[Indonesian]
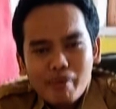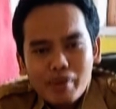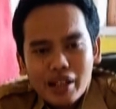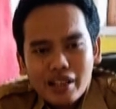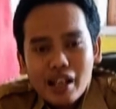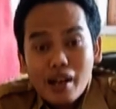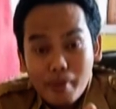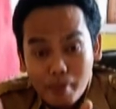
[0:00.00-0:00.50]

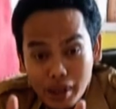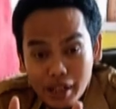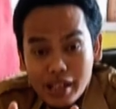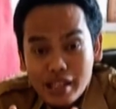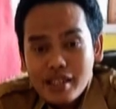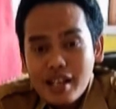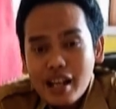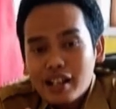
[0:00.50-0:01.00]
mereka
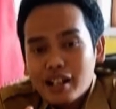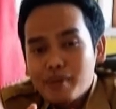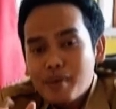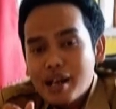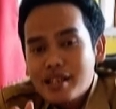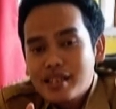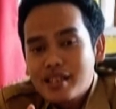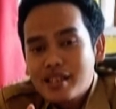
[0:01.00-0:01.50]
menginjak
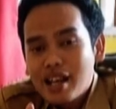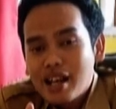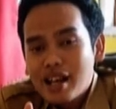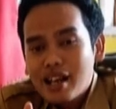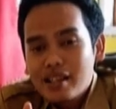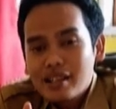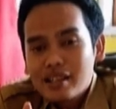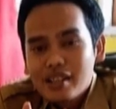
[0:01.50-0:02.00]

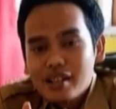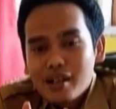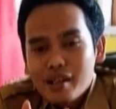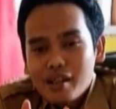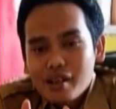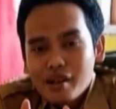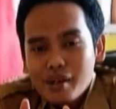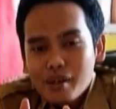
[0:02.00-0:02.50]
remaja
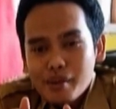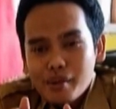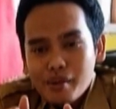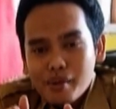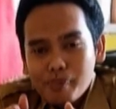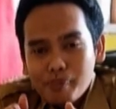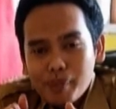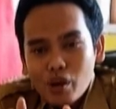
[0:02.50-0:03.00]

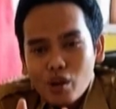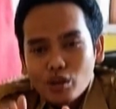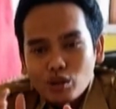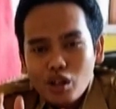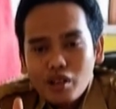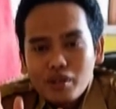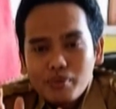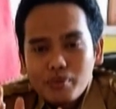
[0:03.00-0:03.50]

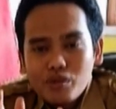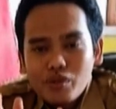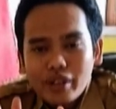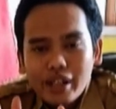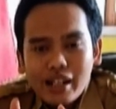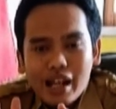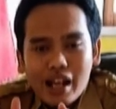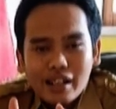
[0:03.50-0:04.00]
penonton
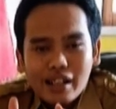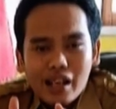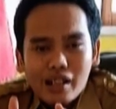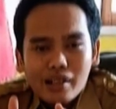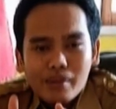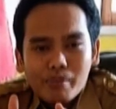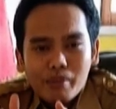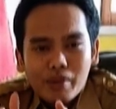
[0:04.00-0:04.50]
mungkin
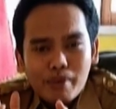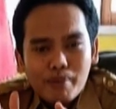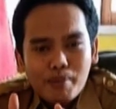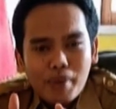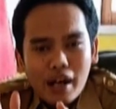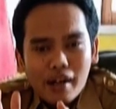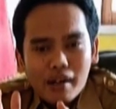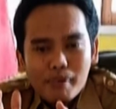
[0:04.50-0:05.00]
akan
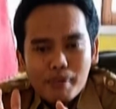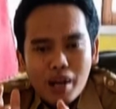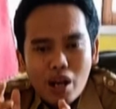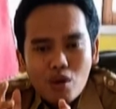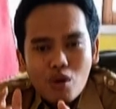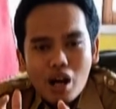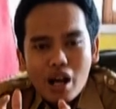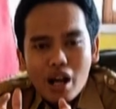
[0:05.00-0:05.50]
menebak
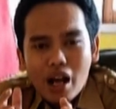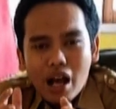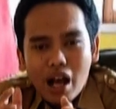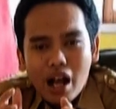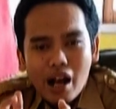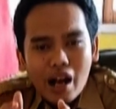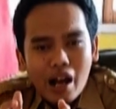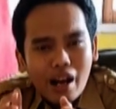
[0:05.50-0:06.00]
bahwa
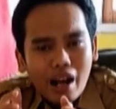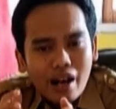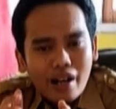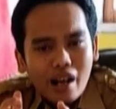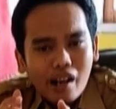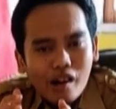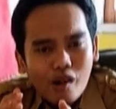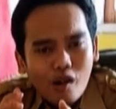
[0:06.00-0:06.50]
akan
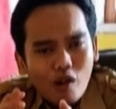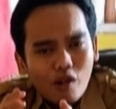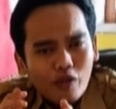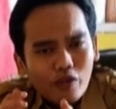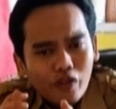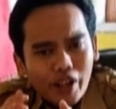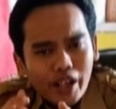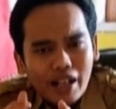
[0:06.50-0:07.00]
ada
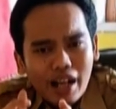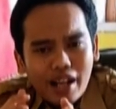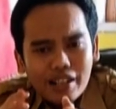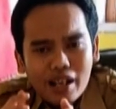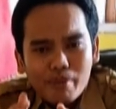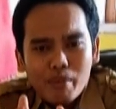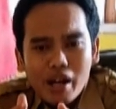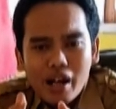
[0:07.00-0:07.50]
konflik
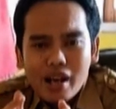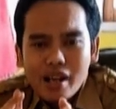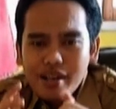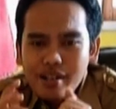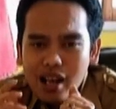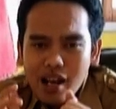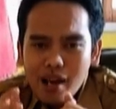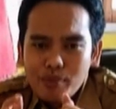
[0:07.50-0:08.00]
agama
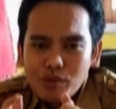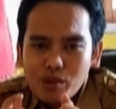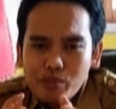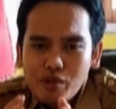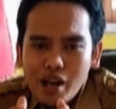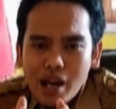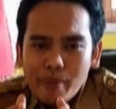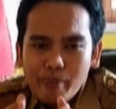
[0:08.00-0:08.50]
dalam
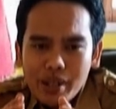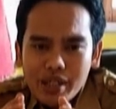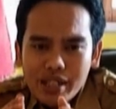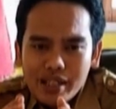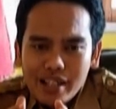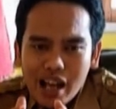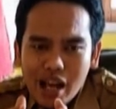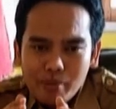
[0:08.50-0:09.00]
hubungan
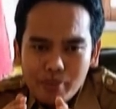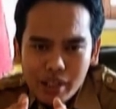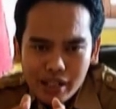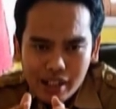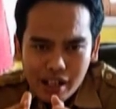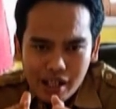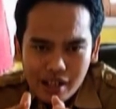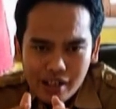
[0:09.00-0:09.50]
percintaan
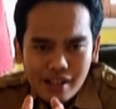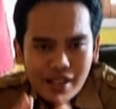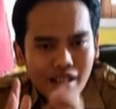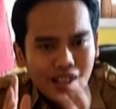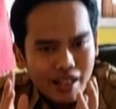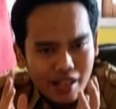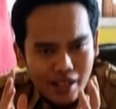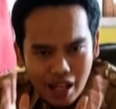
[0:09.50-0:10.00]
mereka
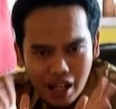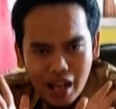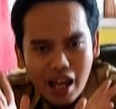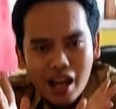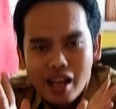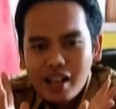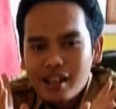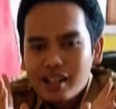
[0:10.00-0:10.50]
salah